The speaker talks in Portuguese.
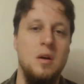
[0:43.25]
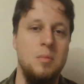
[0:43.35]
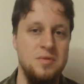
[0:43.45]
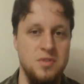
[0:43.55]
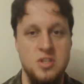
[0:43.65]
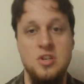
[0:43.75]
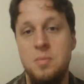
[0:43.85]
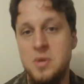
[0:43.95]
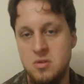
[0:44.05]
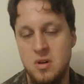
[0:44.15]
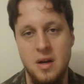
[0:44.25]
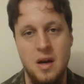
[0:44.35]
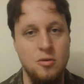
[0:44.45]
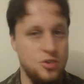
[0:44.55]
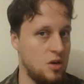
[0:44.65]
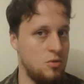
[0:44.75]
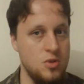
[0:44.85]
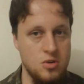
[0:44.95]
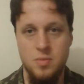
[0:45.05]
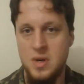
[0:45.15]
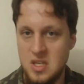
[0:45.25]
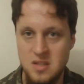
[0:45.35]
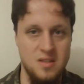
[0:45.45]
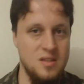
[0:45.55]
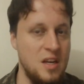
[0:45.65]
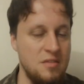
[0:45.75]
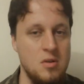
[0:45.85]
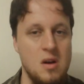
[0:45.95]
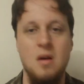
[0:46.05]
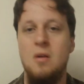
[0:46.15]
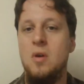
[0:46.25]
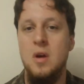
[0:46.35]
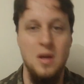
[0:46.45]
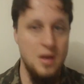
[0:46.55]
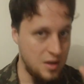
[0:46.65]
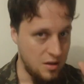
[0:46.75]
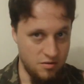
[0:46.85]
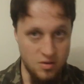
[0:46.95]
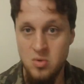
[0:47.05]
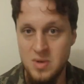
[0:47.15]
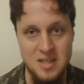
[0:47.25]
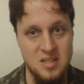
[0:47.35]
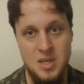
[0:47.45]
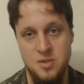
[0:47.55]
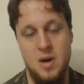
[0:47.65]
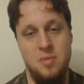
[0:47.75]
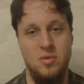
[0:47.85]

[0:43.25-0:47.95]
mas você já é uma pessoa legal, já curte, compartilha, se inscreva no canal, vamos começar esse bate-papo.